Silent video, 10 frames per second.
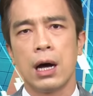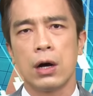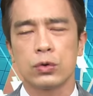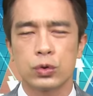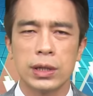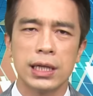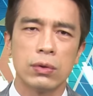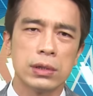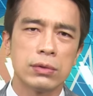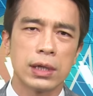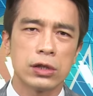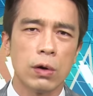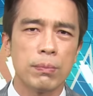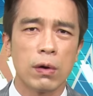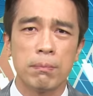好，所以呢，我认为
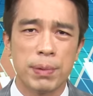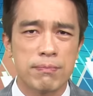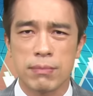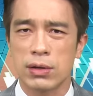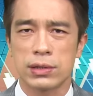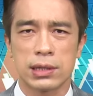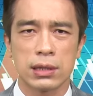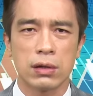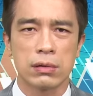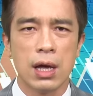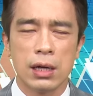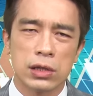通膨并没有失控。